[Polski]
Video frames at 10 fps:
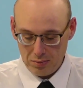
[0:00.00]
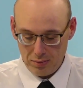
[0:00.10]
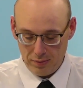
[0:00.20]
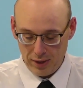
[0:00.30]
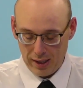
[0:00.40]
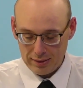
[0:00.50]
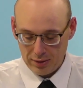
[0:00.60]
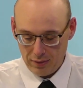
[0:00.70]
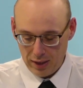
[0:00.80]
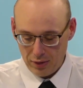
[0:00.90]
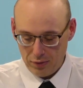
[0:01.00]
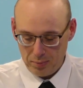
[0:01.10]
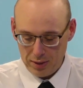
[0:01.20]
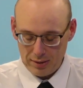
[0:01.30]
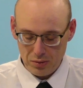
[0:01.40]
wykasowano
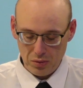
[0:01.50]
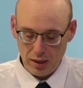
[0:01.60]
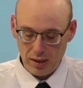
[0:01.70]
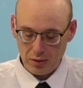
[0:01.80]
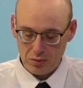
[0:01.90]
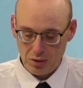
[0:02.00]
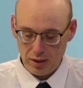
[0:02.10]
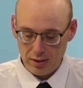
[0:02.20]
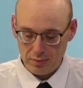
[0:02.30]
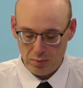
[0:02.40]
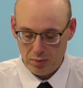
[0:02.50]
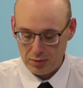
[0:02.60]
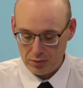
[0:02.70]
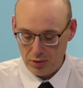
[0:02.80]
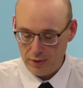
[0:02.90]
wpis człowieka, który jest po
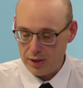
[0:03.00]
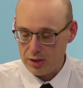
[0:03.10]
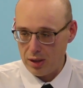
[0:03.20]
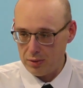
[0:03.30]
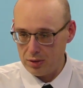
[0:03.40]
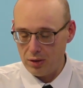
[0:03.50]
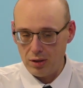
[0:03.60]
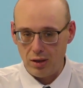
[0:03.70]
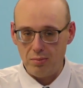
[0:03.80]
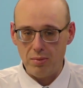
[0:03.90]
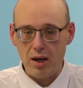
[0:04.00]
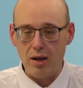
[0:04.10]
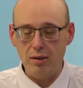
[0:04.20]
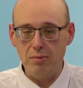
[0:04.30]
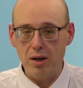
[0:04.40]
prostu i wykształcony i
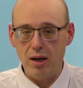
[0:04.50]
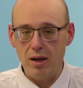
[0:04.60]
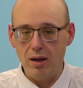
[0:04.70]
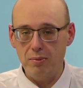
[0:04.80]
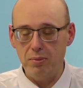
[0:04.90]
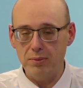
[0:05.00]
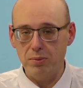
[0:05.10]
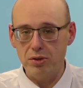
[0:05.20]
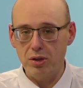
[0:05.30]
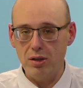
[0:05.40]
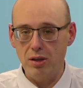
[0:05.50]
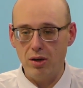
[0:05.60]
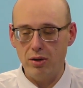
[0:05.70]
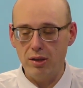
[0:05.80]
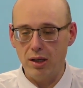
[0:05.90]
ma, i ma bezpośredni
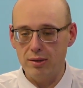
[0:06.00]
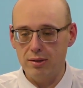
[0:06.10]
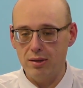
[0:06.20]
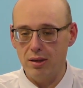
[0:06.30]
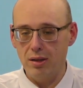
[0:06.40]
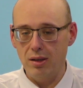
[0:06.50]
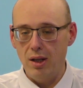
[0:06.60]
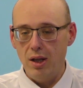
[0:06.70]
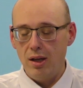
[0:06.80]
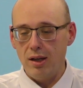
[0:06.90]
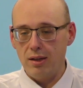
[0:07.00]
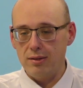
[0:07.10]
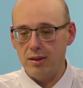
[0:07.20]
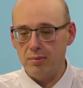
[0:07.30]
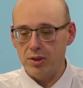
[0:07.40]
kontakt z,
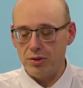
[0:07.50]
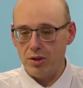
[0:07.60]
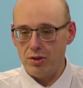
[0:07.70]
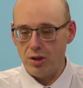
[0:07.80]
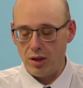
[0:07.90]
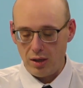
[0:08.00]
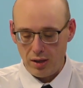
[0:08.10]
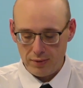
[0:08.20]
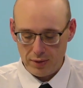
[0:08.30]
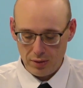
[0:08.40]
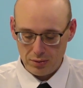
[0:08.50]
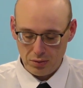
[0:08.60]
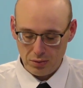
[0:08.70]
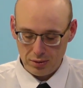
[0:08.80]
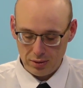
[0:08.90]
z tym, co się dzieje w
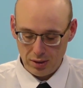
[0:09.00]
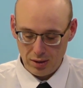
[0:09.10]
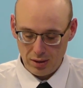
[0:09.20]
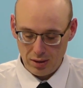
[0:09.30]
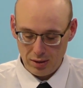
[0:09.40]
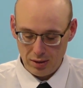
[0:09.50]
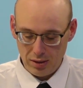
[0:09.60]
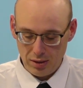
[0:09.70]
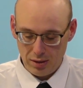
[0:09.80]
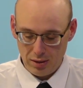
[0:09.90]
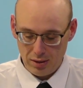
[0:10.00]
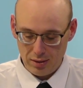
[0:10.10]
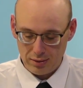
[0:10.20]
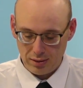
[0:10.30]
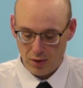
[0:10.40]
związku z,
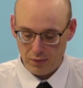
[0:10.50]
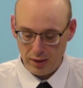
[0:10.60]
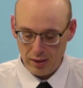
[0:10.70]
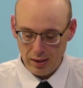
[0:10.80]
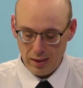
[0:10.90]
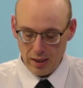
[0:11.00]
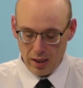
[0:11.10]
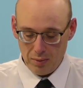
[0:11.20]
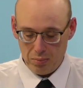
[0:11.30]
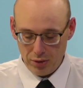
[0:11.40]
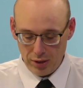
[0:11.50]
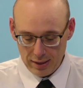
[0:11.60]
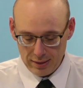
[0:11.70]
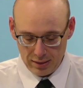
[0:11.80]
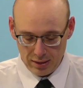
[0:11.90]
z COVID, bo
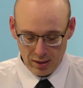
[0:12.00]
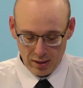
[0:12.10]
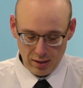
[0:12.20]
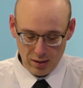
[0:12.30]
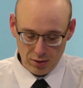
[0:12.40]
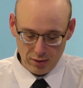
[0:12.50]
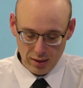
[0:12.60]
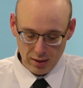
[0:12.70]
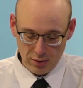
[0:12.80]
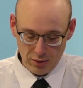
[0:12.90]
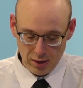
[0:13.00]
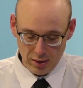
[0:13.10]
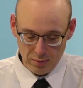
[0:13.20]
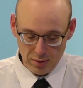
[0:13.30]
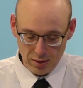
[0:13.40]
jest
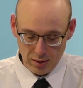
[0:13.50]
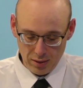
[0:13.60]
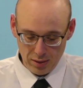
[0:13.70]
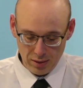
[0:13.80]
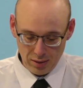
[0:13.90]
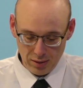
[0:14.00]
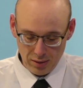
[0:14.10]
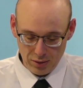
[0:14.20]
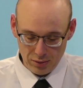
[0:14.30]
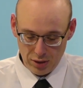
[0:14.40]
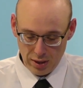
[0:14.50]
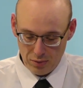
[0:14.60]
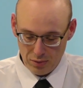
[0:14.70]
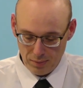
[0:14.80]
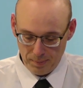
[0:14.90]
ordynatorem
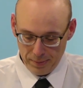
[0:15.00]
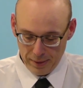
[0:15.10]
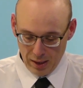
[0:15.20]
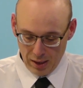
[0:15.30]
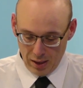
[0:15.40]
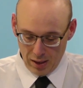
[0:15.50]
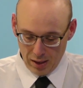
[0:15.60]
oddziału. No, czyli człowiek